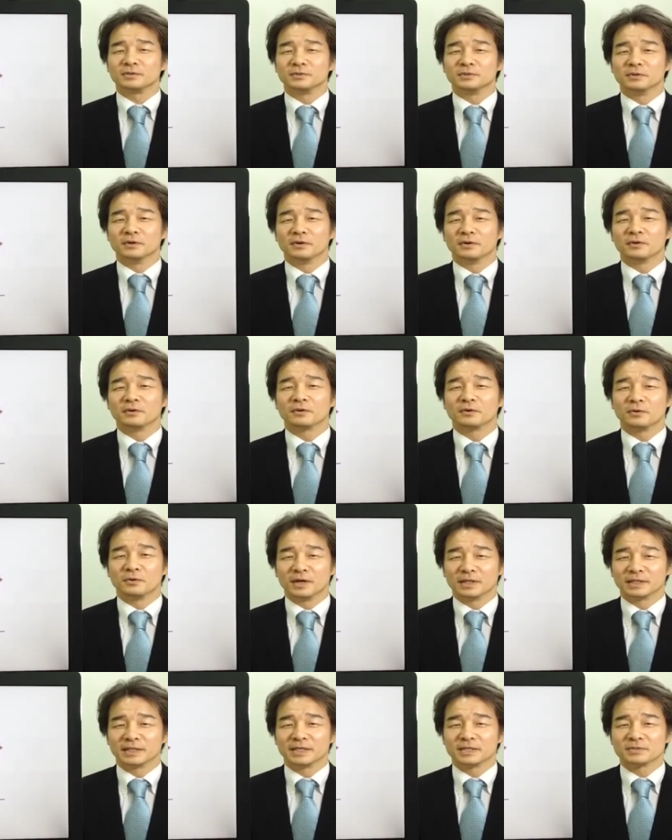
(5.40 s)
フを
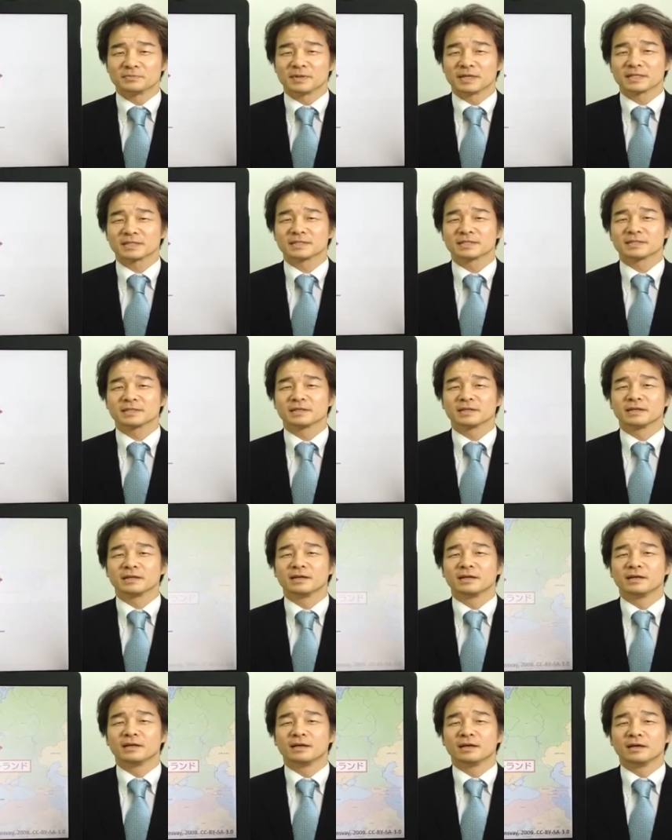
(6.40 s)
ご案内します
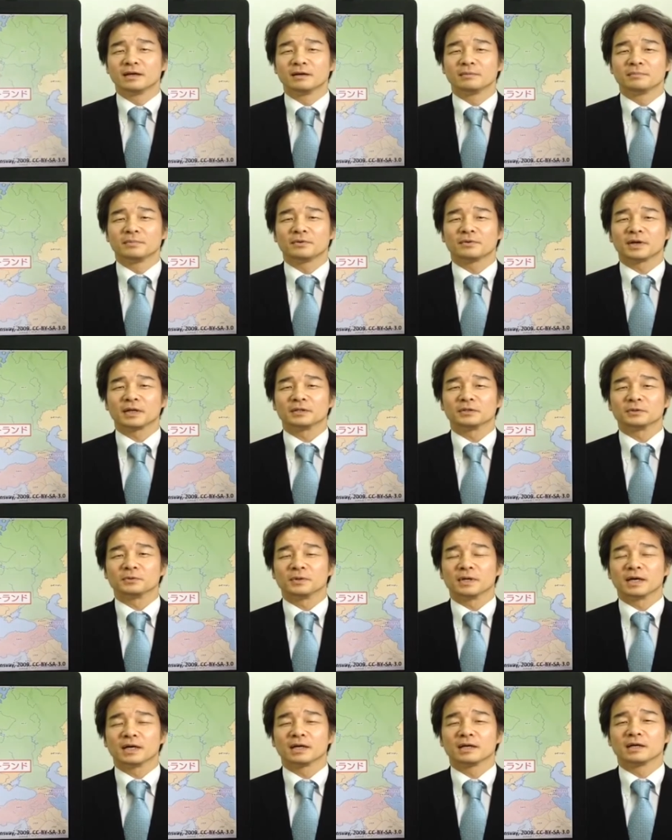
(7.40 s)
ポーランド
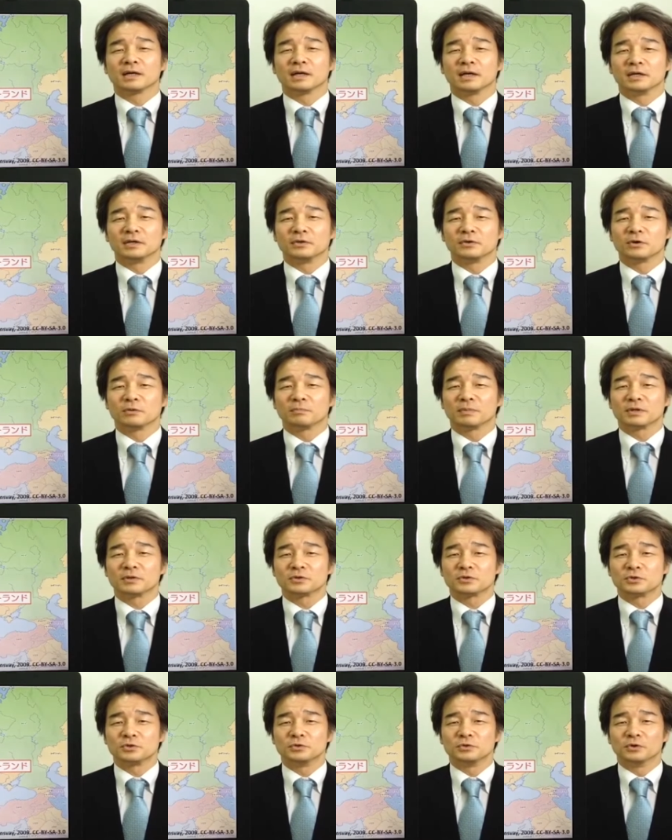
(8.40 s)
はヨーロッパの
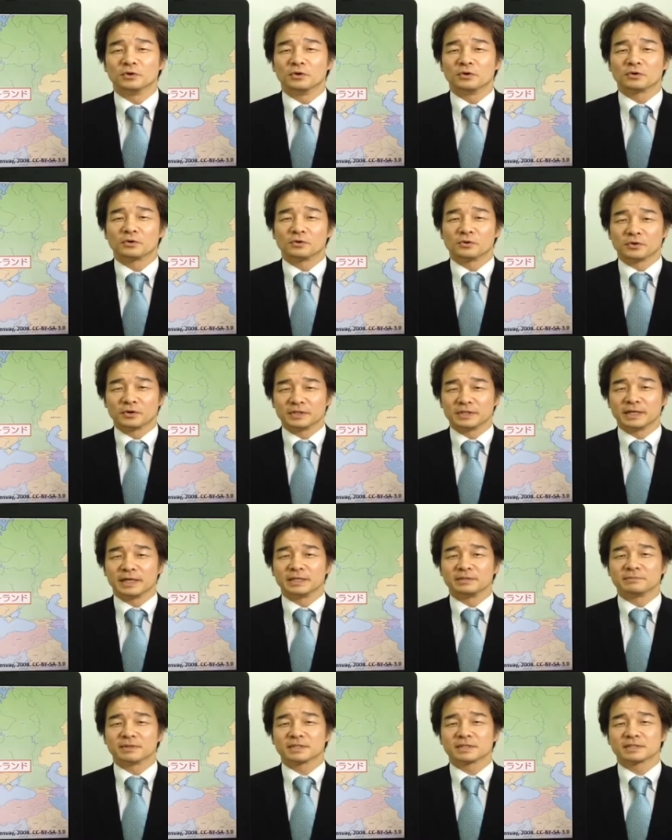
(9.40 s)
中央ここにあ
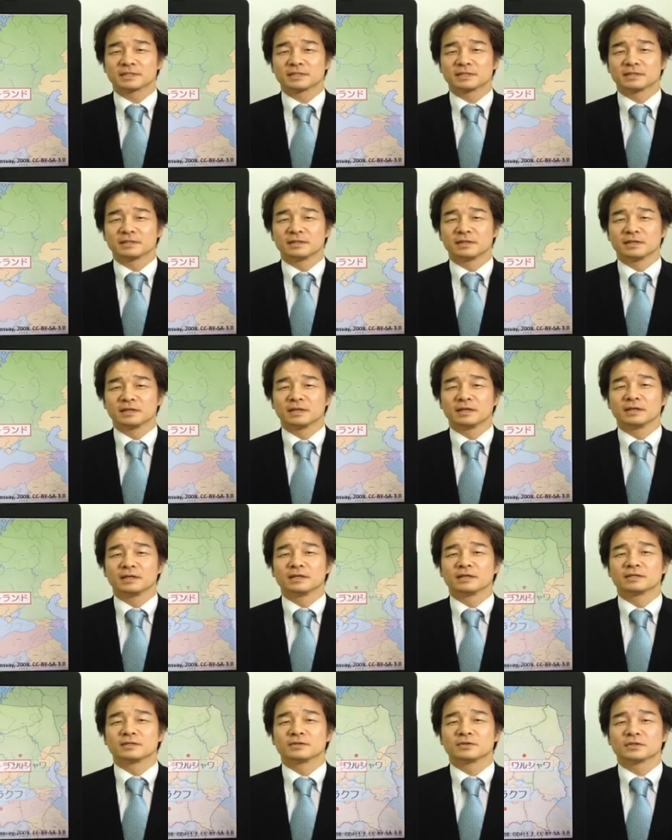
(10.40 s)
ります
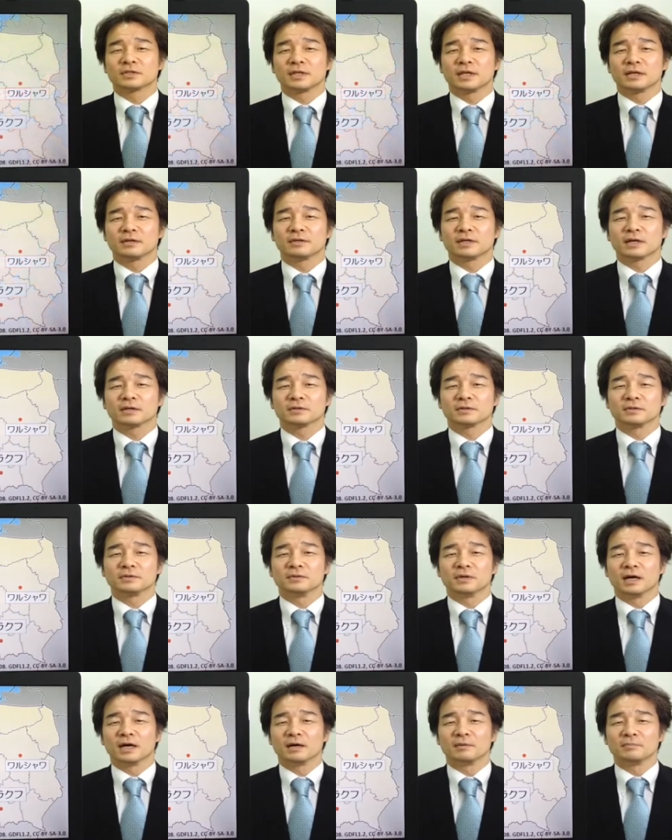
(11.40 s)
そして
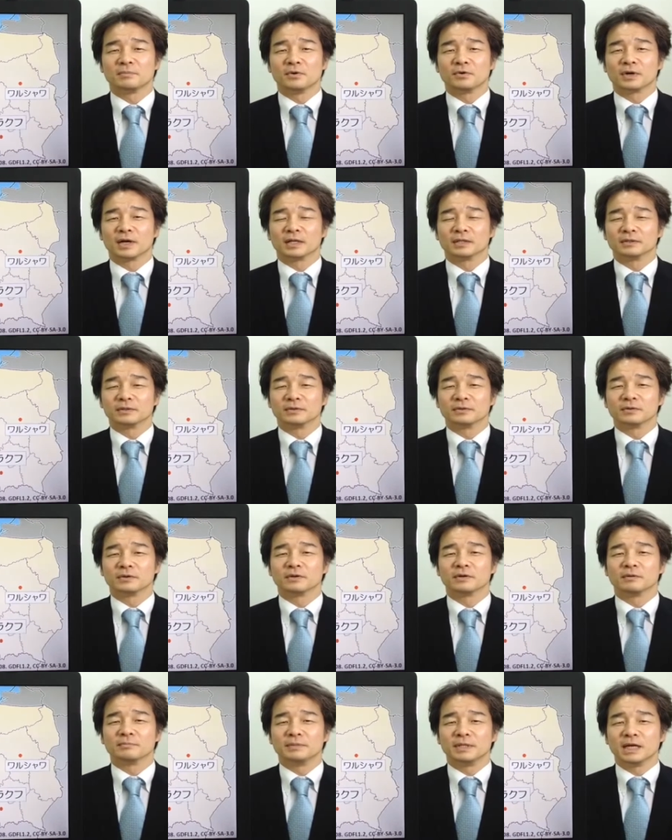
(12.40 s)
クラクフはポーランド
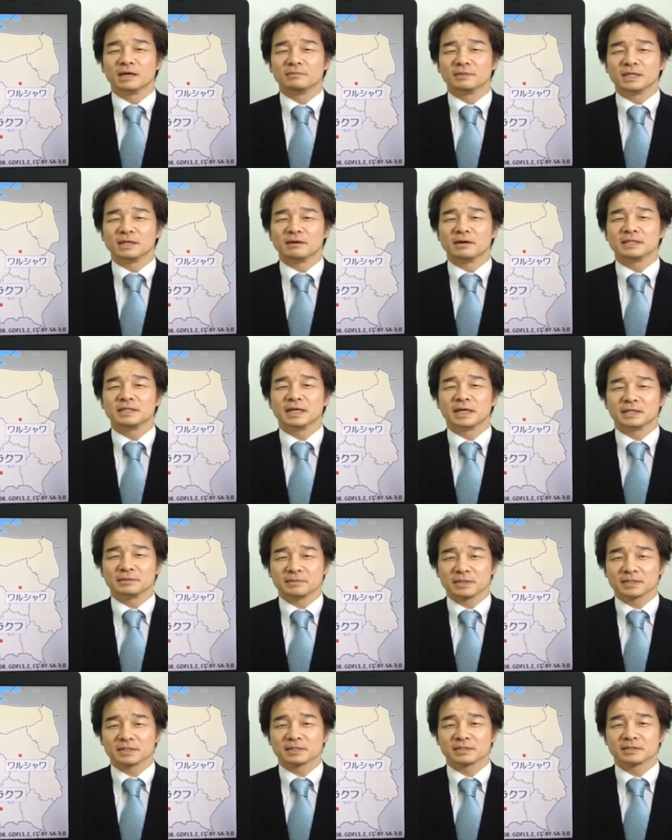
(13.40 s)
の南側にあり
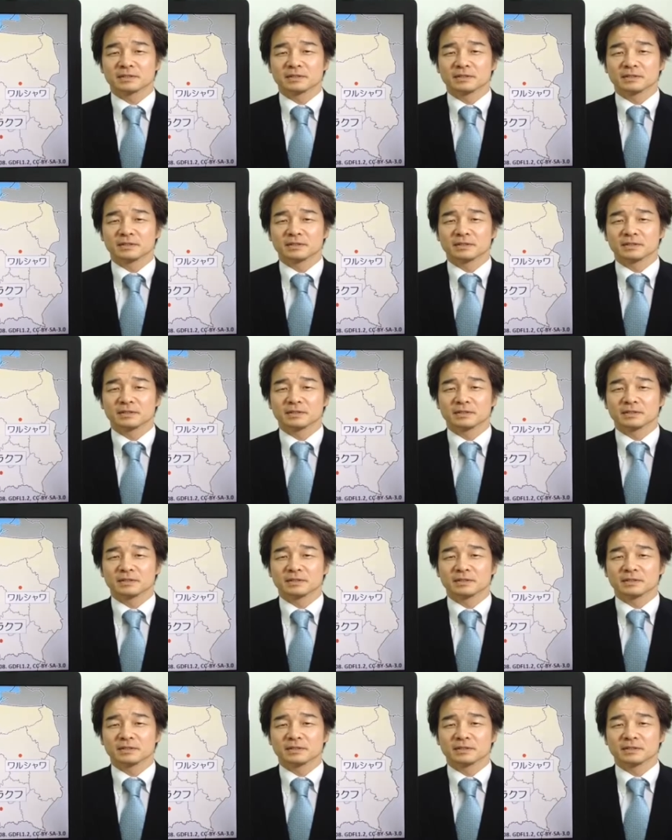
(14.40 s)
ます